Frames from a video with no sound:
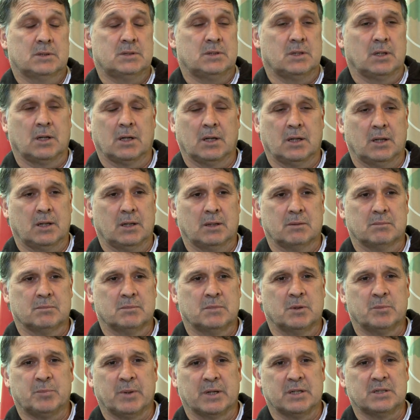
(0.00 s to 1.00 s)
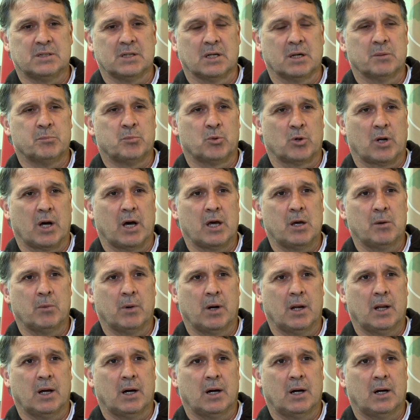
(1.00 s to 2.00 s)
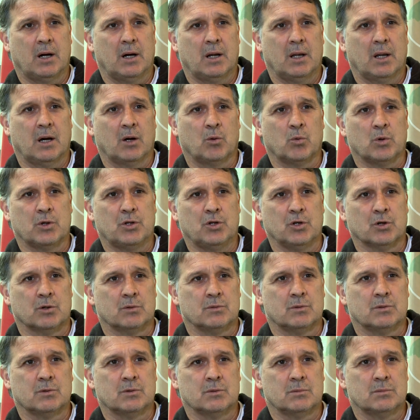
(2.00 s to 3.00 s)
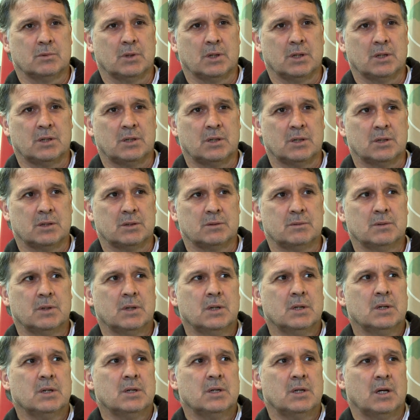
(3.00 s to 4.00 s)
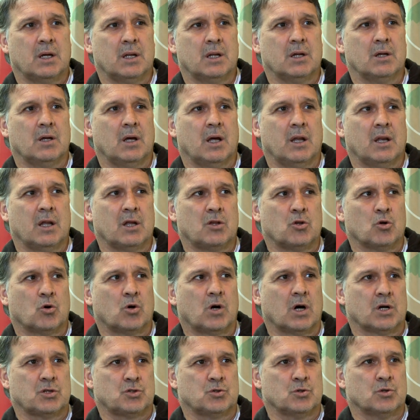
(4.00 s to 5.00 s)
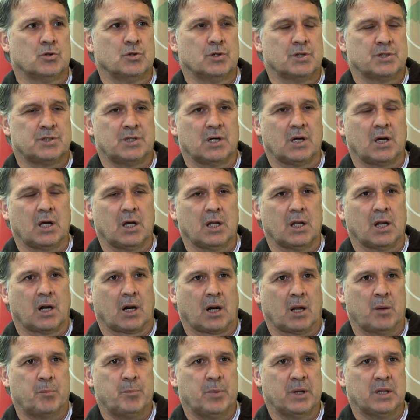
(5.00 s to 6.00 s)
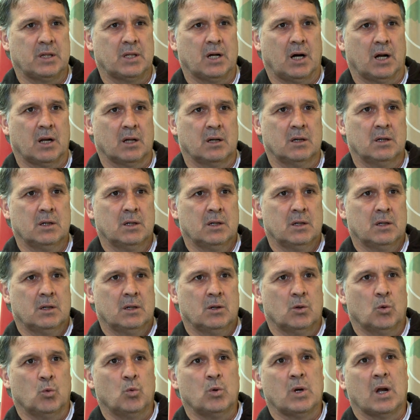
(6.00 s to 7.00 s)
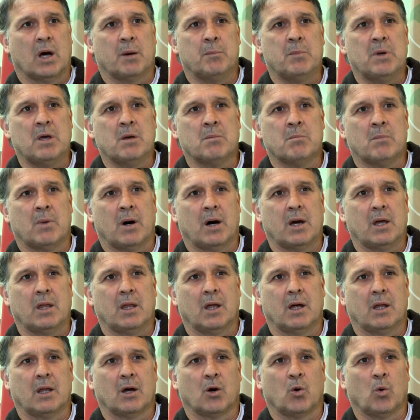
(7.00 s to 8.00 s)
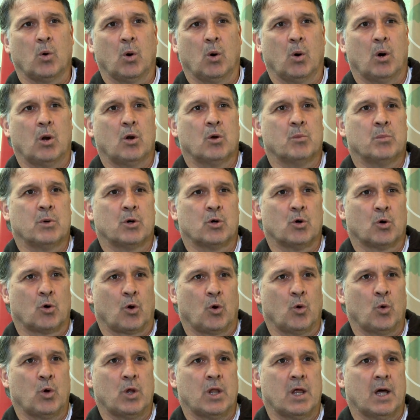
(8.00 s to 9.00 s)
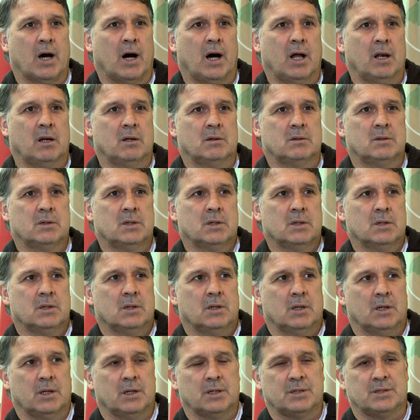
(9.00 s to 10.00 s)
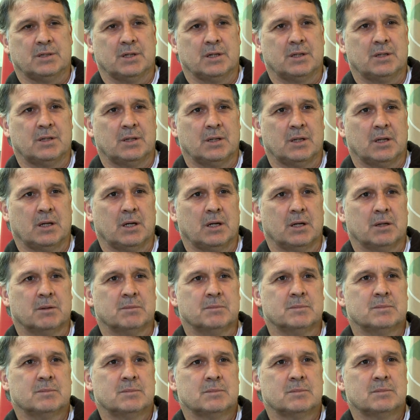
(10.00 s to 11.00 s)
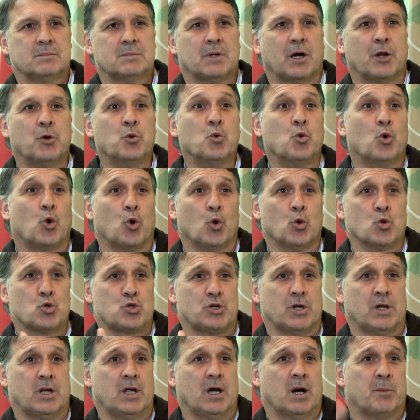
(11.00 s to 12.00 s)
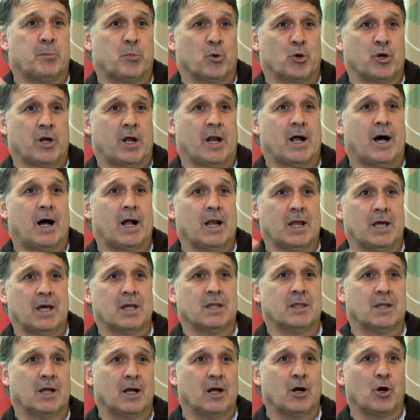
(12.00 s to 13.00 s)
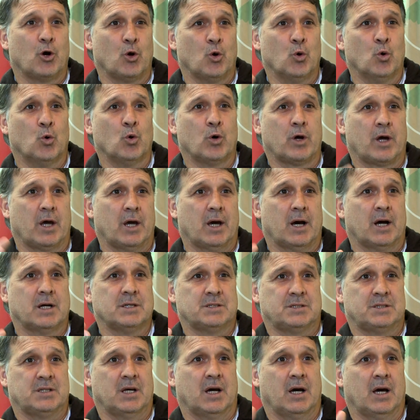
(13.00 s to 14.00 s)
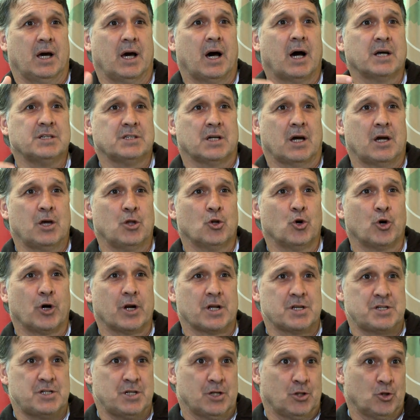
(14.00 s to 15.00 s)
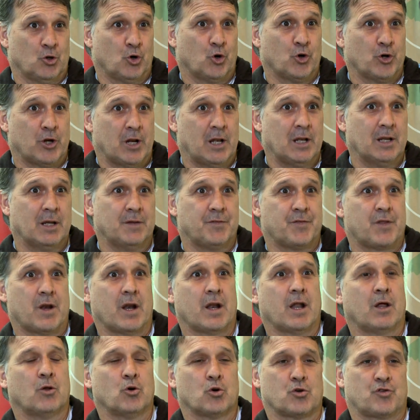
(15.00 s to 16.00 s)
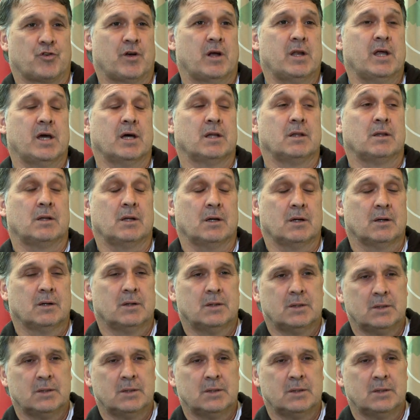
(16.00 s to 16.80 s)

Así que me parece que por ahí va la, cuestión. Este, en estos casos donde se quiere respetar una misma idea de juego, a lo mejor lo ideal es este, en un club sería poner a alguien del club que haya ido creciendo con el entrenador saliente.